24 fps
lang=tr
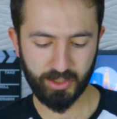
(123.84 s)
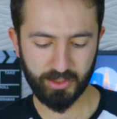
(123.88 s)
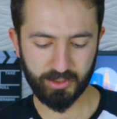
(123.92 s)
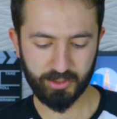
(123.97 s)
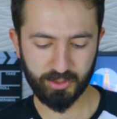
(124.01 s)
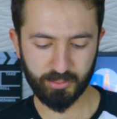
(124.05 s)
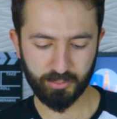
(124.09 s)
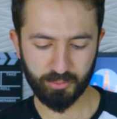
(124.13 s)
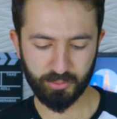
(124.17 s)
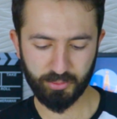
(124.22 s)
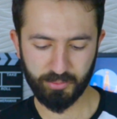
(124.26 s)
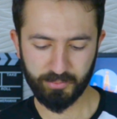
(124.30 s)

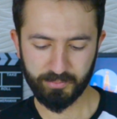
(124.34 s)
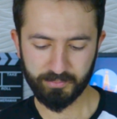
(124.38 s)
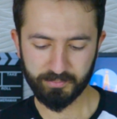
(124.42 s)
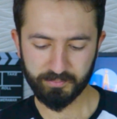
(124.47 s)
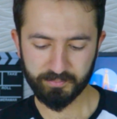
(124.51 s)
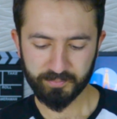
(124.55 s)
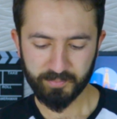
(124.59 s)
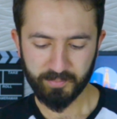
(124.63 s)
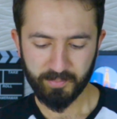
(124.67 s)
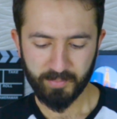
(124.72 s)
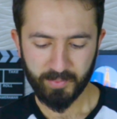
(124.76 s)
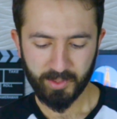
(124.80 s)
Ayrıca bunun
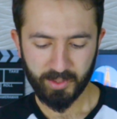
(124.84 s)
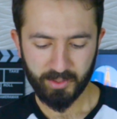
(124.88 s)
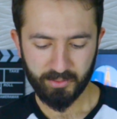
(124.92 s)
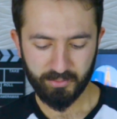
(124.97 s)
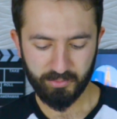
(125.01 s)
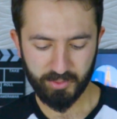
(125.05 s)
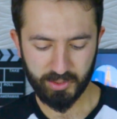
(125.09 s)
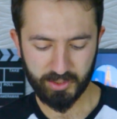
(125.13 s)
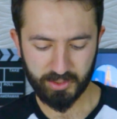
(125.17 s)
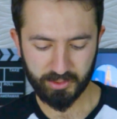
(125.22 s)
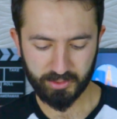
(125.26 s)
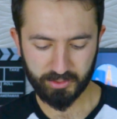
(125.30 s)

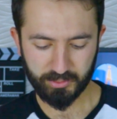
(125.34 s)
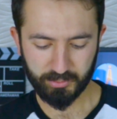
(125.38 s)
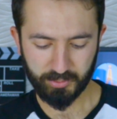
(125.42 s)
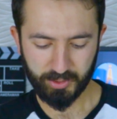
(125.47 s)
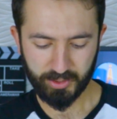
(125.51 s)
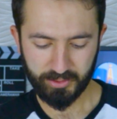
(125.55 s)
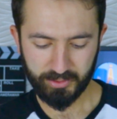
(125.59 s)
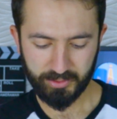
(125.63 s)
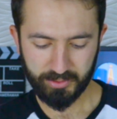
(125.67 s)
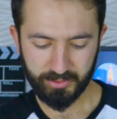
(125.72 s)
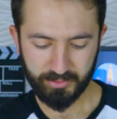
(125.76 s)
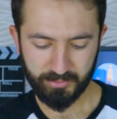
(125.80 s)
widget'i
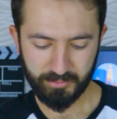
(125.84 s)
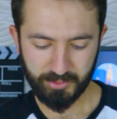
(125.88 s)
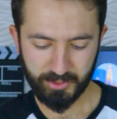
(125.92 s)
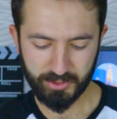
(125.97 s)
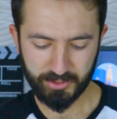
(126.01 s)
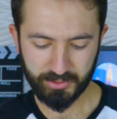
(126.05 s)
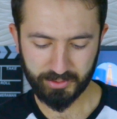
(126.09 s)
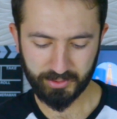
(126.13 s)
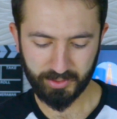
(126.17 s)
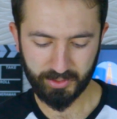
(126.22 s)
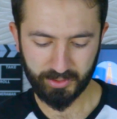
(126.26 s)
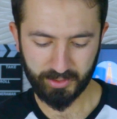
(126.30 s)
var.
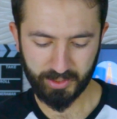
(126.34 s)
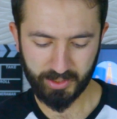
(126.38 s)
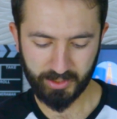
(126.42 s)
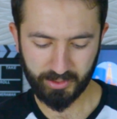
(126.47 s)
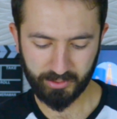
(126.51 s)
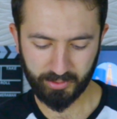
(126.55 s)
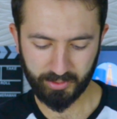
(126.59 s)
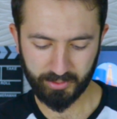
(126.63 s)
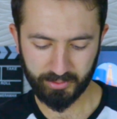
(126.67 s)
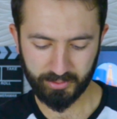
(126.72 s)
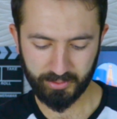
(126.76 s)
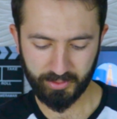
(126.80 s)
Widget ana
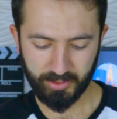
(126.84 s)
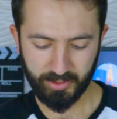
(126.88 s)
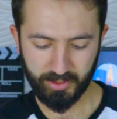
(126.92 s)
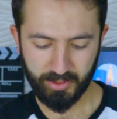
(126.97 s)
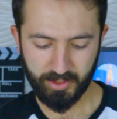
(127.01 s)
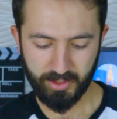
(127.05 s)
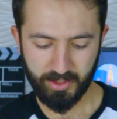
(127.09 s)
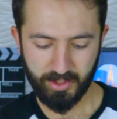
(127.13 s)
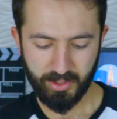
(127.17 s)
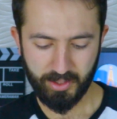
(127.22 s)
ekranda.